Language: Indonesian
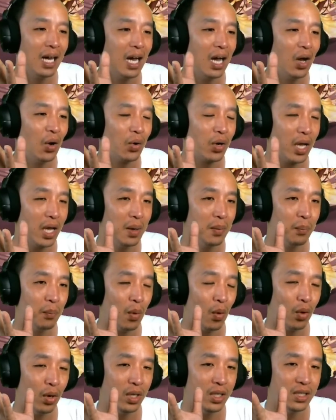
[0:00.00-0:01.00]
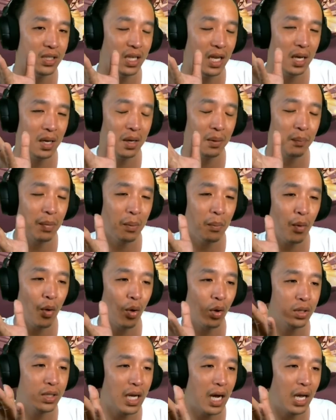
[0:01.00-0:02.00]
Oke, okay, Molly, eh apa
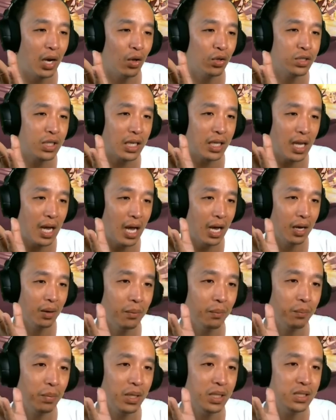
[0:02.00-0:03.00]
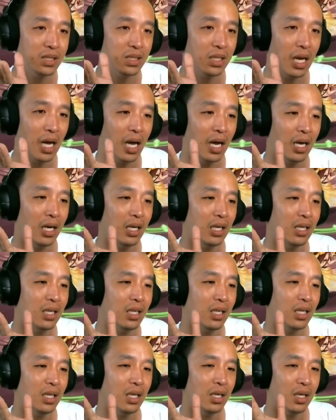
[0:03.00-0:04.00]
Molong jangan loncat ya, please.
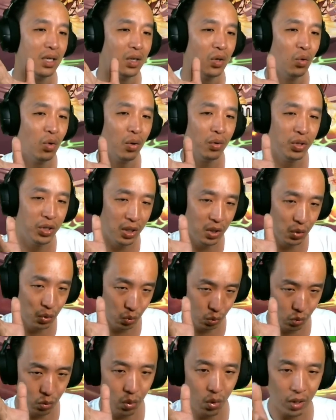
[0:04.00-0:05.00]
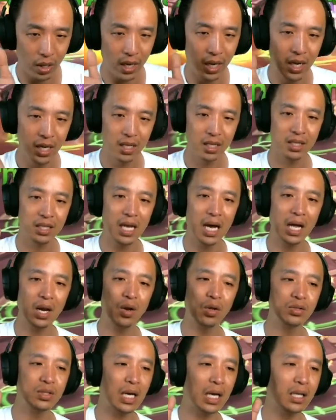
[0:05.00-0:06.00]
Gua heal dulu, oke. Okay? Jangan
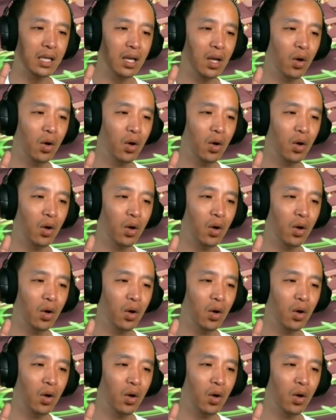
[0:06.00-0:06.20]
loncat.